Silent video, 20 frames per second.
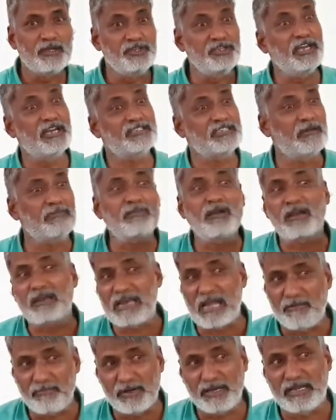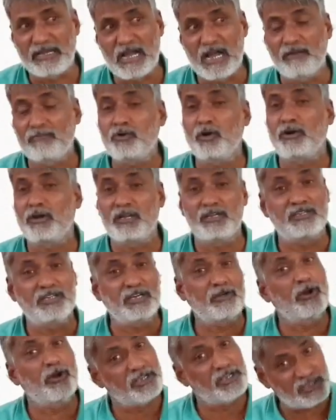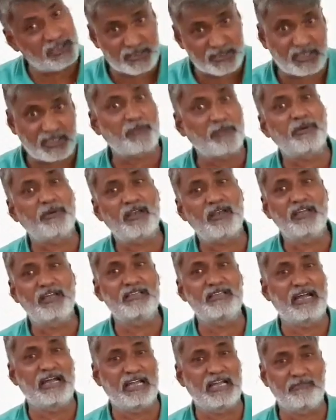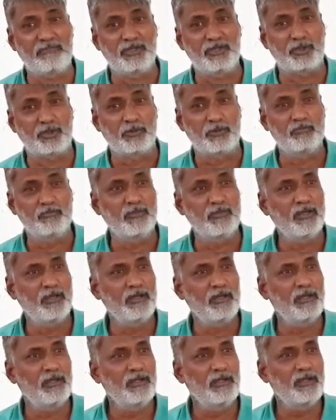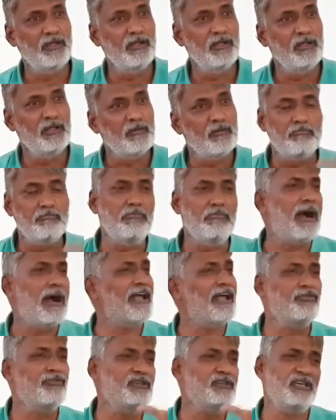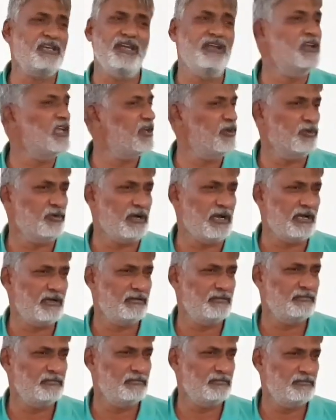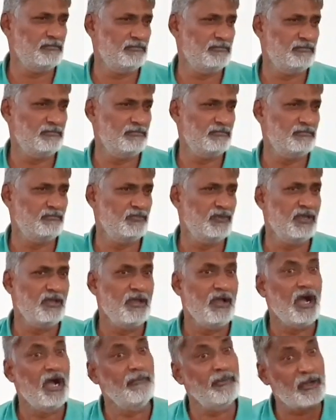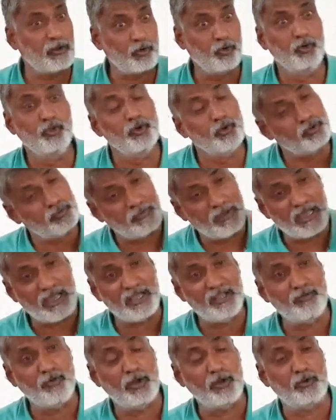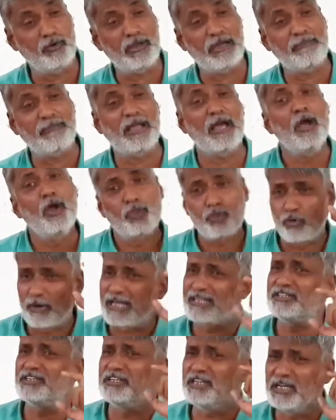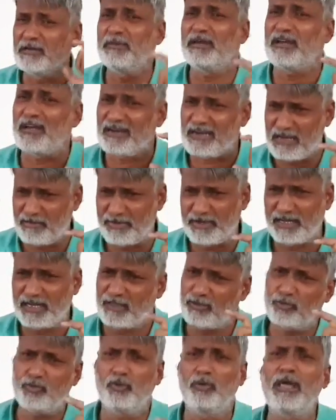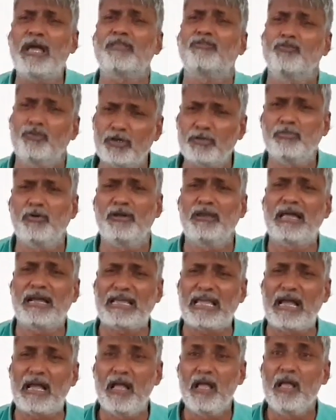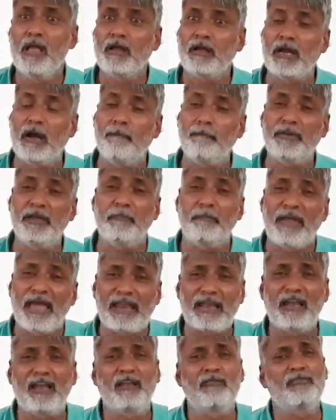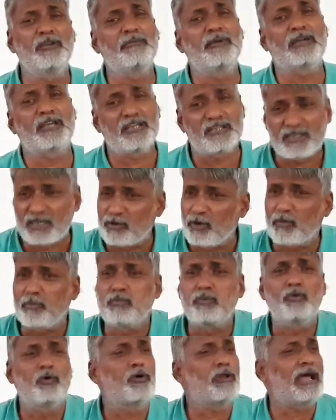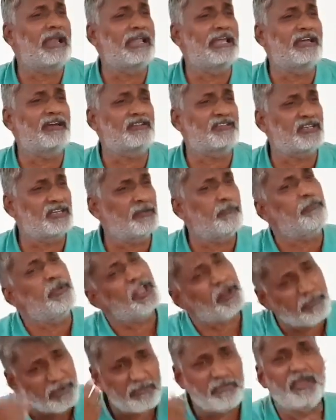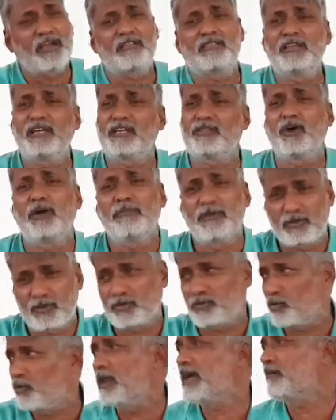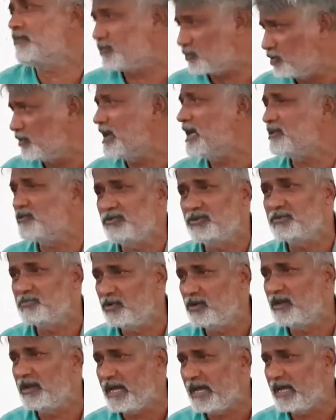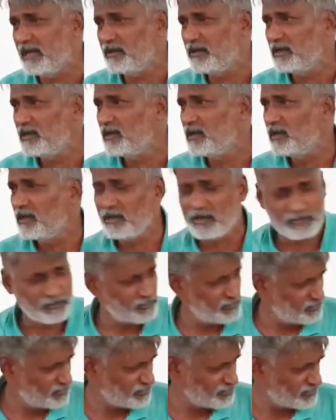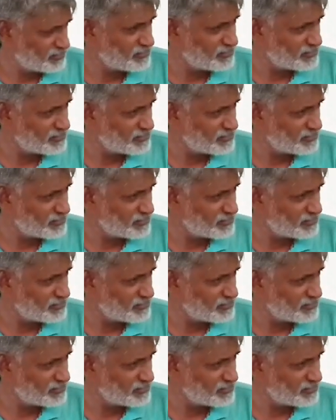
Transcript: ये सब करना पड़ेगा हमको कृषि को इसी स्तर पर ले जाना है मित्रों बातों से ये नहीं होगा हमें खुद उसमें इन्वॉल्व होना पड़ा थोड़ा चीटिंग भी करना पड़ेगा थोड़ा झूठ बोलना क्या कंपनी फेयर एंड लवली में किसी को गोरा नहीं कर सकी फिर भी बिकती है तो हमें तो थोड़ा थोड़ा झूठ बोलना है